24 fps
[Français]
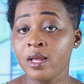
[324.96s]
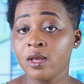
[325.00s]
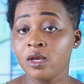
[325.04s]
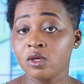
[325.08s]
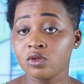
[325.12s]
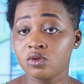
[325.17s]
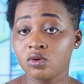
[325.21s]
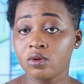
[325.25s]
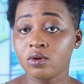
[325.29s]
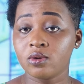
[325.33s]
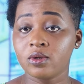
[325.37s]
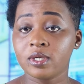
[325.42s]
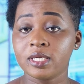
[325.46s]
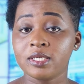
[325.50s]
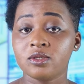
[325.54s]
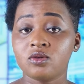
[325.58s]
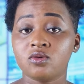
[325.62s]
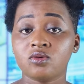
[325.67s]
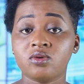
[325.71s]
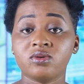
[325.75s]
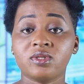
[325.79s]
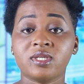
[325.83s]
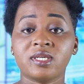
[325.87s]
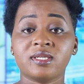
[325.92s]
Selon les
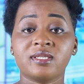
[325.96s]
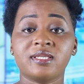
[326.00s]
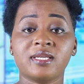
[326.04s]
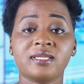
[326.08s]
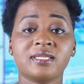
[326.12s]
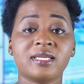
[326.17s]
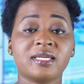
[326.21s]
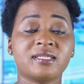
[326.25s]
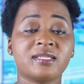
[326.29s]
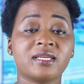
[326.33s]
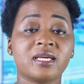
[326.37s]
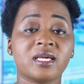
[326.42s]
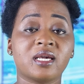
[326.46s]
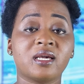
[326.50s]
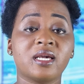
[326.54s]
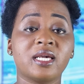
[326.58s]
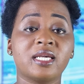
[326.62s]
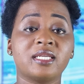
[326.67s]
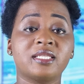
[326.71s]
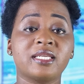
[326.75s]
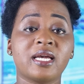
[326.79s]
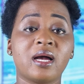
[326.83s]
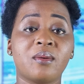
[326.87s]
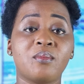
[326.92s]
sources, ces assaillants
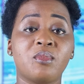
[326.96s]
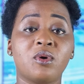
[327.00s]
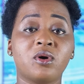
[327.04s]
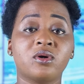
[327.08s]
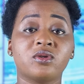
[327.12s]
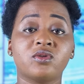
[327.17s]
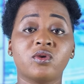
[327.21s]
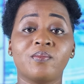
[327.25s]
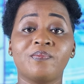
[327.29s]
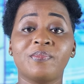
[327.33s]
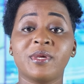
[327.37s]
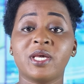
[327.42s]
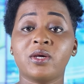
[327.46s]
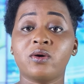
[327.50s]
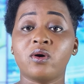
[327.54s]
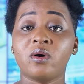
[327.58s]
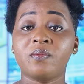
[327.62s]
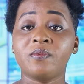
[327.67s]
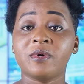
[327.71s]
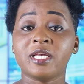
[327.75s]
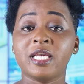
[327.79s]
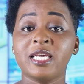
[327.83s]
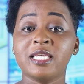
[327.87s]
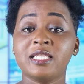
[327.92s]
étaient à bord d'un
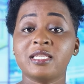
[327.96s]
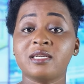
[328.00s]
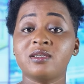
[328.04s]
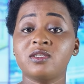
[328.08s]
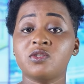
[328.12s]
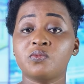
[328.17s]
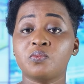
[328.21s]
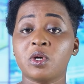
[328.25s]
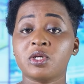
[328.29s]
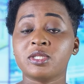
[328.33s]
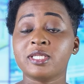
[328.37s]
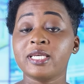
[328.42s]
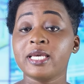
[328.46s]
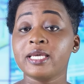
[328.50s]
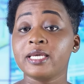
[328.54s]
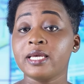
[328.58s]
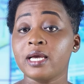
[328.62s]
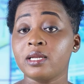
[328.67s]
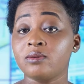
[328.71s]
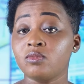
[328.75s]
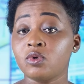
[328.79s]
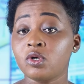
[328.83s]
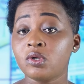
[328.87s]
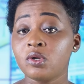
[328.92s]
pick-up qui transportait
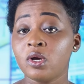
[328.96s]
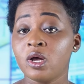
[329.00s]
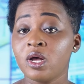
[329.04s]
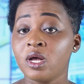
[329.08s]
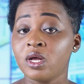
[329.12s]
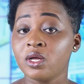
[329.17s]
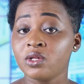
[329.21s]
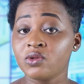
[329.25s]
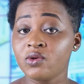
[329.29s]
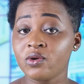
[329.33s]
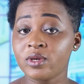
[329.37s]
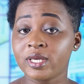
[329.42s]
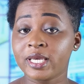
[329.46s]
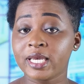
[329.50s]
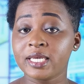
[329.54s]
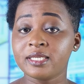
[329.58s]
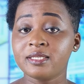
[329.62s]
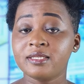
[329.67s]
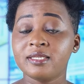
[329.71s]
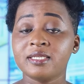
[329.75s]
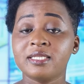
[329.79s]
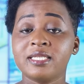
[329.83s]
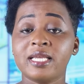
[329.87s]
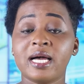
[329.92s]
également de
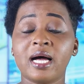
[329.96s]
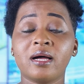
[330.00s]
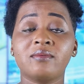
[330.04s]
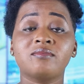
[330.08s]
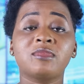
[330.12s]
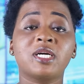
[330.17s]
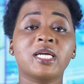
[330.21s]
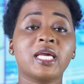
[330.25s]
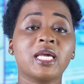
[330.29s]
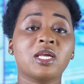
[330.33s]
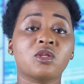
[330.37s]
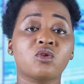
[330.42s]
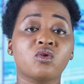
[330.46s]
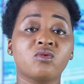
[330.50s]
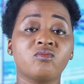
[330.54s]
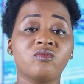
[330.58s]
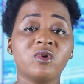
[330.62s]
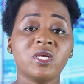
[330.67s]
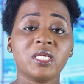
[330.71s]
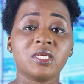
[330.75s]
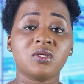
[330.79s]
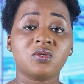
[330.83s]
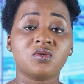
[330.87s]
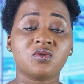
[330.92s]
caisses d'armes et de
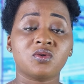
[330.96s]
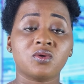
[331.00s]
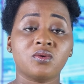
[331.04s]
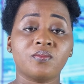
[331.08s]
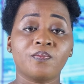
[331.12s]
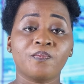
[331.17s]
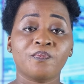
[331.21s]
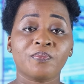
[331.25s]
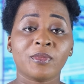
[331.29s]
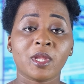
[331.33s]
munitions.